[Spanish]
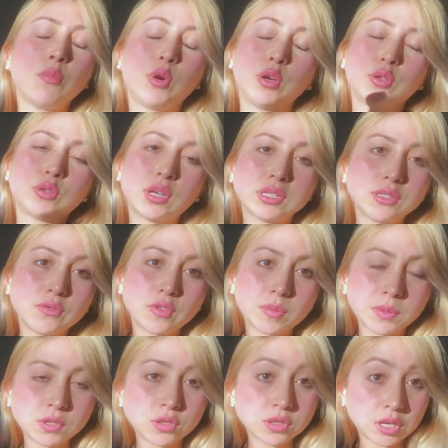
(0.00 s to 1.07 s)
Bueno, toda esa
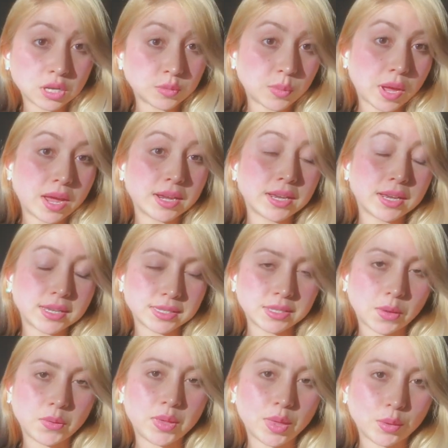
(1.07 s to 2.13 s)
información se los voy a dejar en
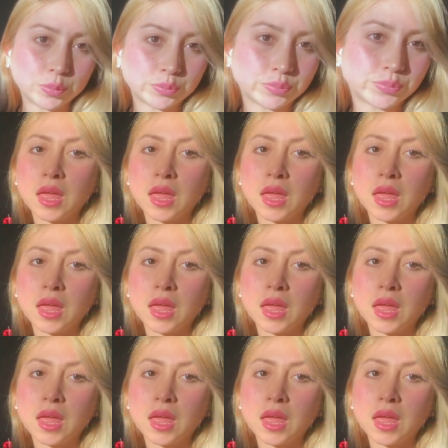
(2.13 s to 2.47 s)
este video.